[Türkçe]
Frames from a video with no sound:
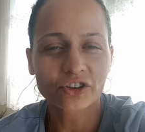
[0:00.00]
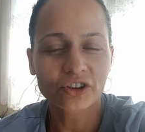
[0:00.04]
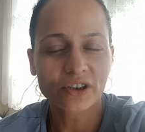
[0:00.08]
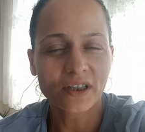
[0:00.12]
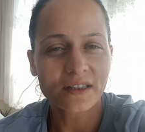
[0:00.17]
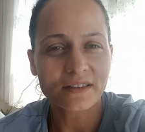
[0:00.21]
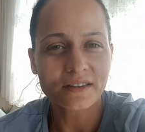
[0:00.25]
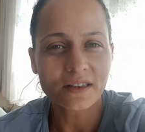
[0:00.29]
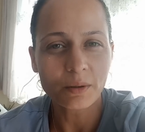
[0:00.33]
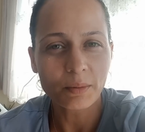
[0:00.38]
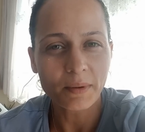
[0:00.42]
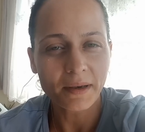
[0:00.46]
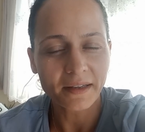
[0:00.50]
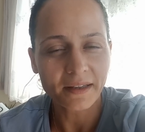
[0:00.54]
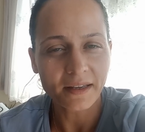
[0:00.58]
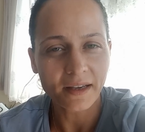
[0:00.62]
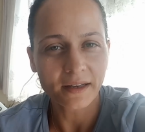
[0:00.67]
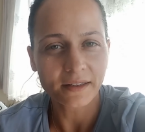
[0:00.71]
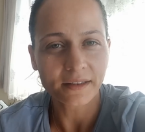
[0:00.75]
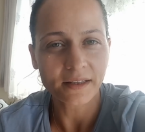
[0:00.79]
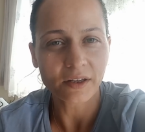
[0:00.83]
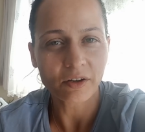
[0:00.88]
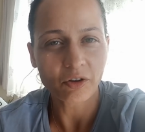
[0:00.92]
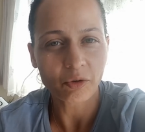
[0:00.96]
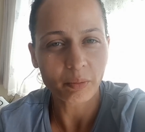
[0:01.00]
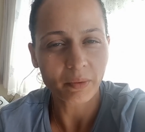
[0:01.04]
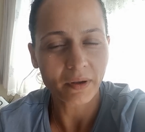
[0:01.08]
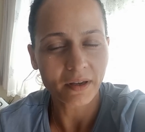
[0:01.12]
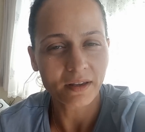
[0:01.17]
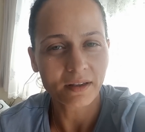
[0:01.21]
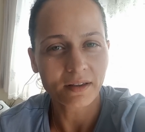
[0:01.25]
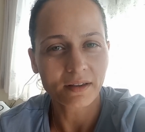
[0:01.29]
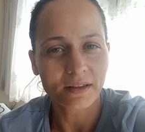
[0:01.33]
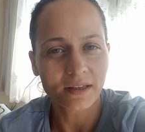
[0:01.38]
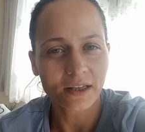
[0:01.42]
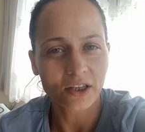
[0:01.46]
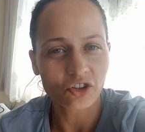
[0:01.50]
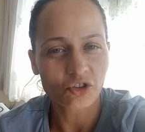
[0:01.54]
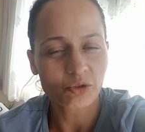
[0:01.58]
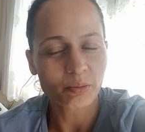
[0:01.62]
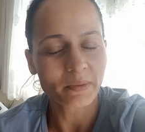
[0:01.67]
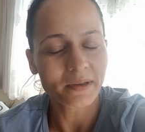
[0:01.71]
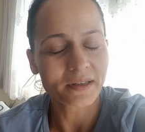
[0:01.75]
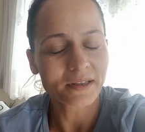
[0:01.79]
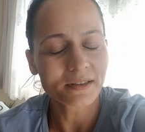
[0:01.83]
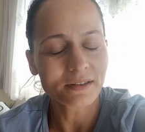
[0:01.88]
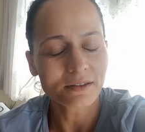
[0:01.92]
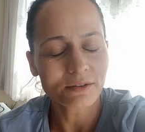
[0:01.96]
çıkarsa ben kendi evime
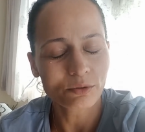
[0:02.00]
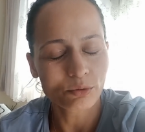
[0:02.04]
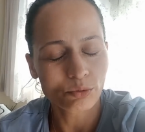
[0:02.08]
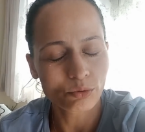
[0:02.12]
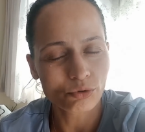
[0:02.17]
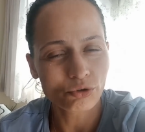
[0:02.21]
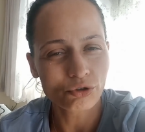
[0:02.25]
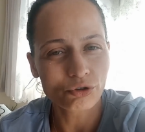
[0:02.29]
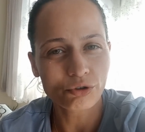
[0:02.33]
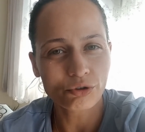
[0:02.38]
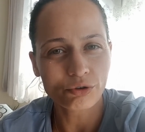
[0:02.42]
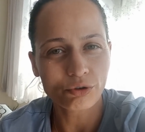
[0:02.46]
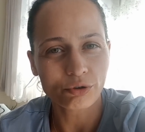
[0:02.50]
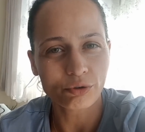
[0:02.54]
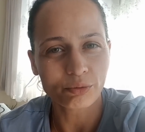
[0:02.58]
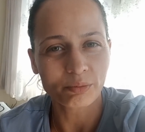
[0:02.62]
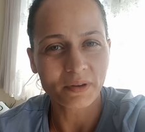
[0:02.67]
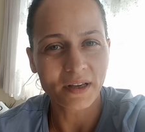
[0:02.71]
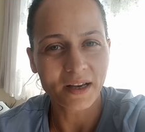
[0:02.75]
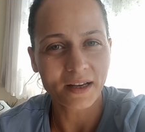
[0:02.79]
geçmeyi düşünüyorum.